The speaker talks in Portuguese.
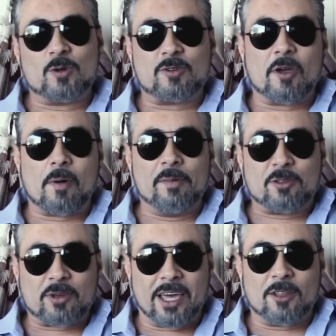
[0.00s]
o seu
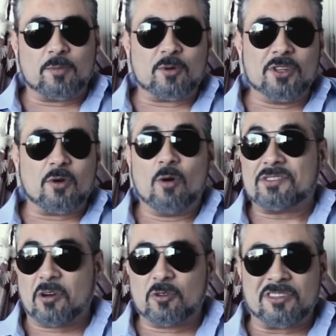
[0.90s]
equipamento Canon por Nikon,
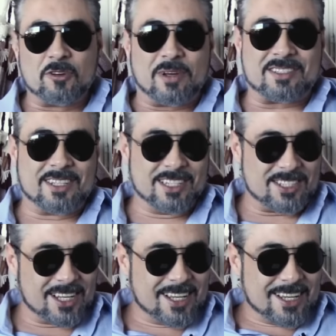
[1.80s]
está gostando bastante